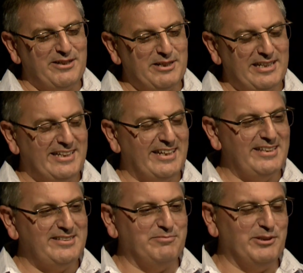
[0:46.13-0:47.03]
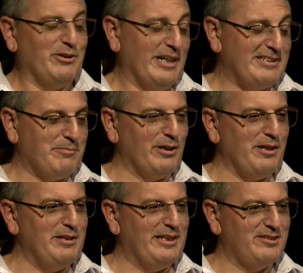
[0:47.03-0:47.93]
Buenas tardes. Bueno, gracias por la
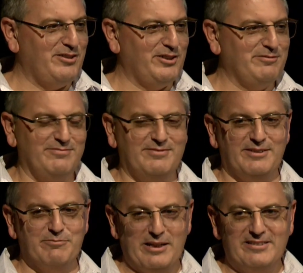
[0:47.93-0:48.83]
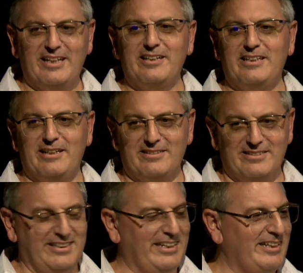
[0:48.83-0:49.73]
invitación. Un placer estar
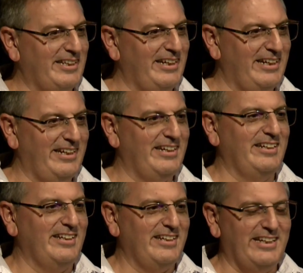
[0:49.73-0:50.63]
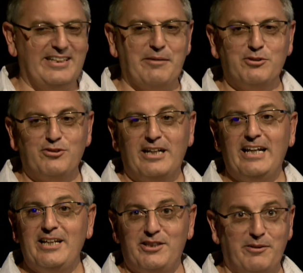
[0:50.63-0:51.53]
en este, este hermoso
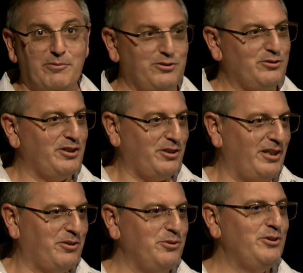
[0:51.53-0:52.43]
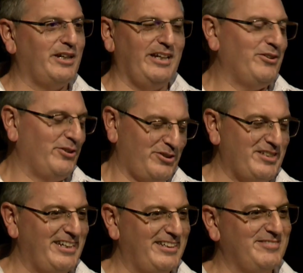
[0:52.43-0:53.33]
canal y este hermoso estudio que no
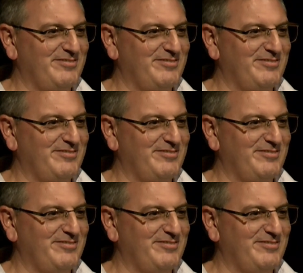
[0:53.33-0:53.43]
conocía.